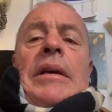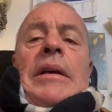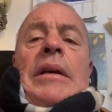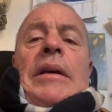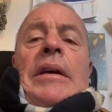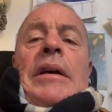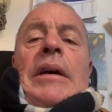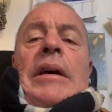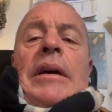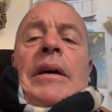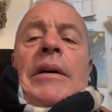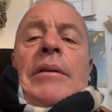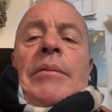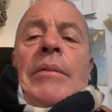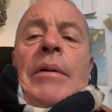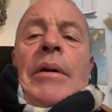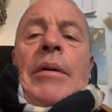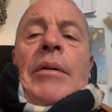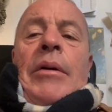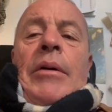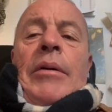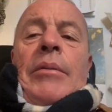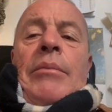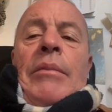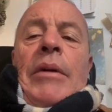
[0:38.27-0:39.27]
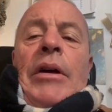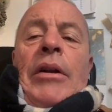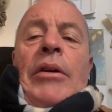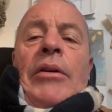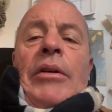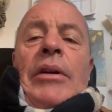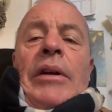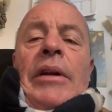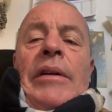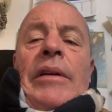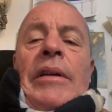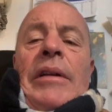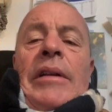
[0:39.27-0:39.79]
Ah, ma,
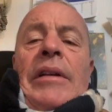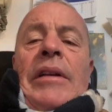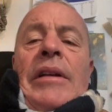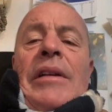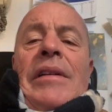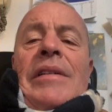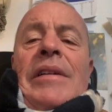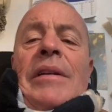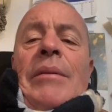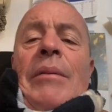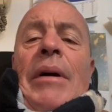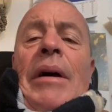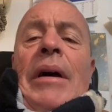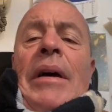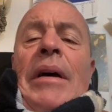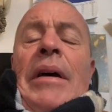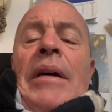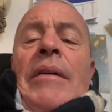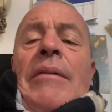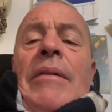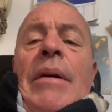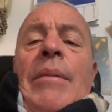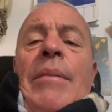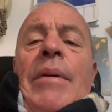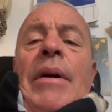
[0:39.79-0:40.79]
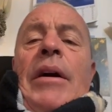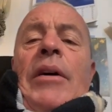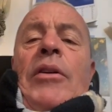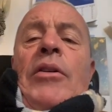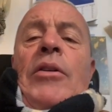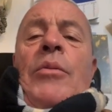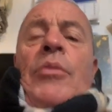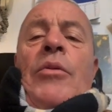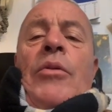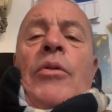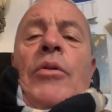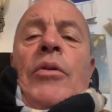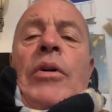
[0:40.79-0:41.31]
madonna santissima. Vabbè,
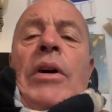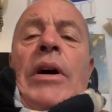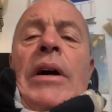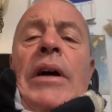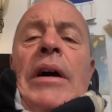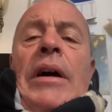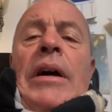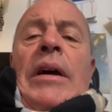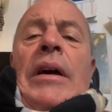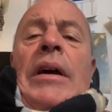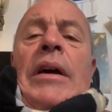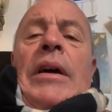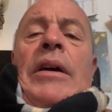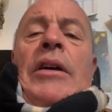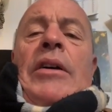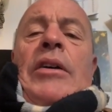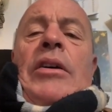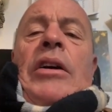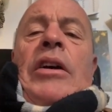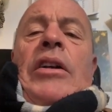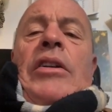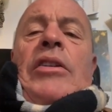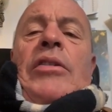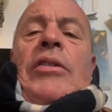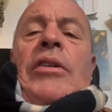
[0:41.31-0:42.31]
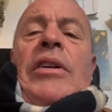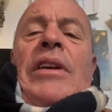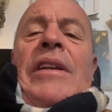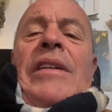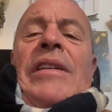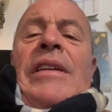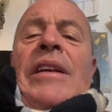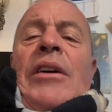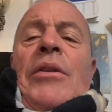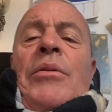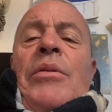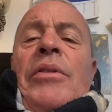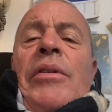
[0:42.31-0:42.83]
comunque, detto, ieri
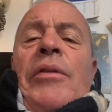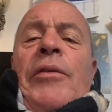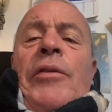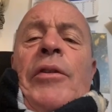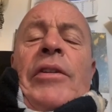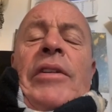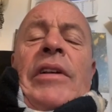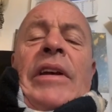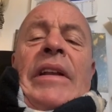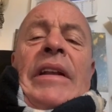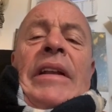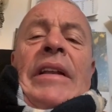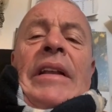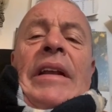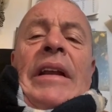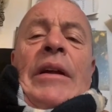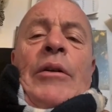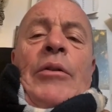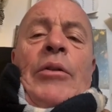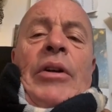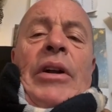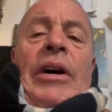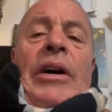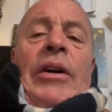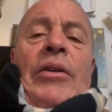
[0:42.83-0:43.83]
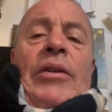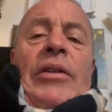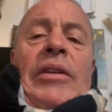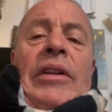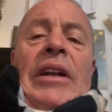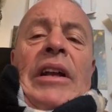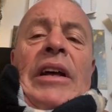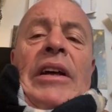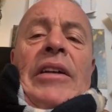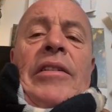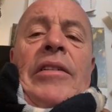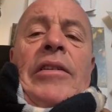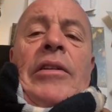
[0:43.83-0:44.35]
sera come se fosse andato a lavorare con sta
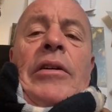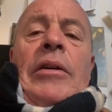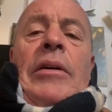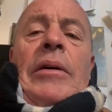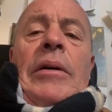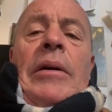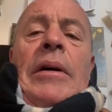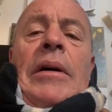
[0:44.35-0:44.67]
Lazio.